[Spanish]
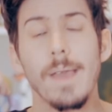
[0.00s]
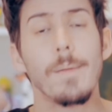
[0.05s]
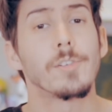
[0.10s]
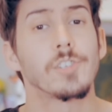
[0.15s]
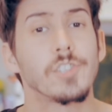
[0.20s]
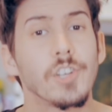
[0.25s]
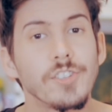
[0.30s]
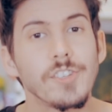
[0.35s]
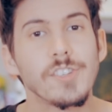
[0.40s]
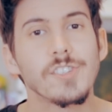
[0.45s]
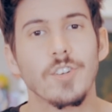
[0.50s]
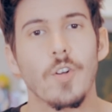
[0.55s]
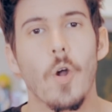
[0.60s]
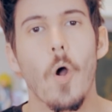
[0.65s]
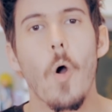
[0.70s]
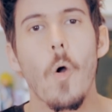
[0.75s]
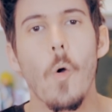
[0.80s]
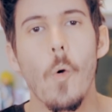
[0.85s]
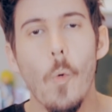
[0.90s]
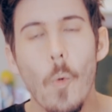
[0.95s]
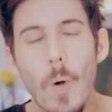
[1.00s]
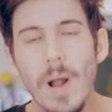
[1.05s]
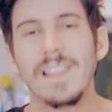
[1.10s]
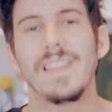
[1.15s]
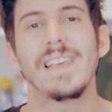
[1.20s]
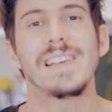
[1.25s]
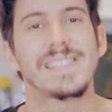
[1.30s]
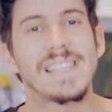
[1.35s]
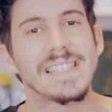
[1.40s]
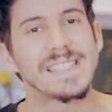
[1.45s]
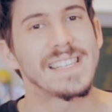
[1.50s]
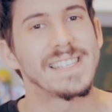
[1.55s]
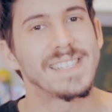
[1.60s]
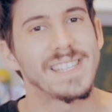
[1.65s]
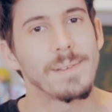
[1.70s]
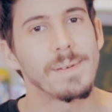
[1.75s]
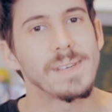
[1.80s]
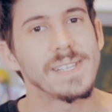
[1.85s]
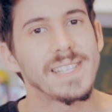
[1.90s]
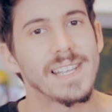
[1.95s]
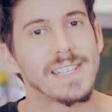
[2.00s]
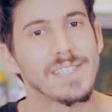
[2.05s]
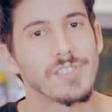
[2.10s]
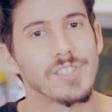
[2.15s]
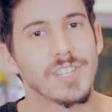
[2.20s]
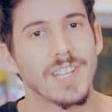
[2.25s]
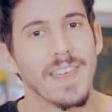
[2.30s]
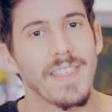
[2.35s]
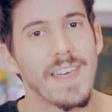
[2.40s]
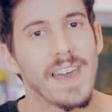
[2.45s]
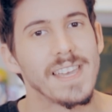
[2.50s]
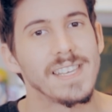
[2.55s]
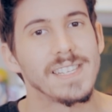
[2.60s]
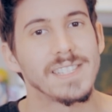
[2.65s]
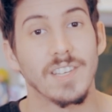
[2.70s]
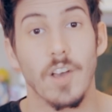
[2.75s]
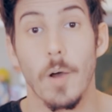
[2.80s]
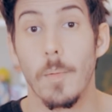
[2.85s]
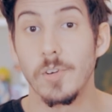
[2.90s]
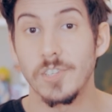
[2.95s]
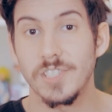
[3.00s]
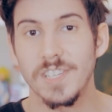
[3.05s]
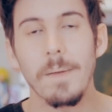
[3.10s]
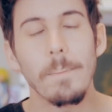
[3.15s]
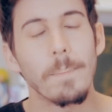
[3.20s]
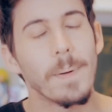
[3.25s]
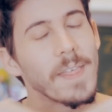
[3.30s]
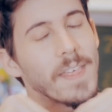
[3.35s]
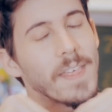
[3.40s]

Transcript: ¿Y vosotros con cuál de estas entrevistas os quedáis? Como siempre,